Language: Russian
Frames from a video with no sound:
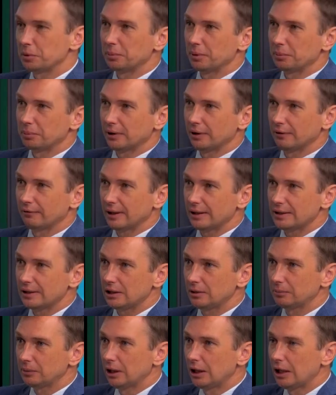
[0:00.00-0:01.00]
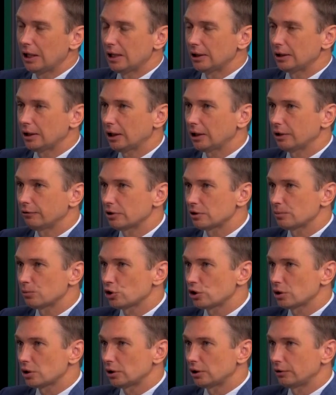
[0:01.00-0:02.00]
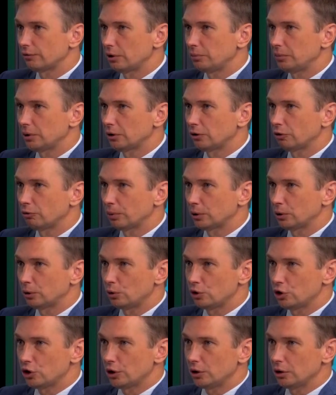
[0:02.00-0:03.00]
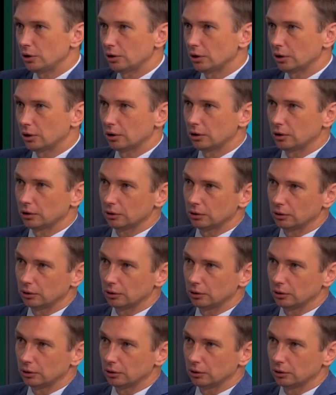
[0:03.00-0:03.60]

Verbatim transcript: преподавателями, так и возможность одновременного подключения к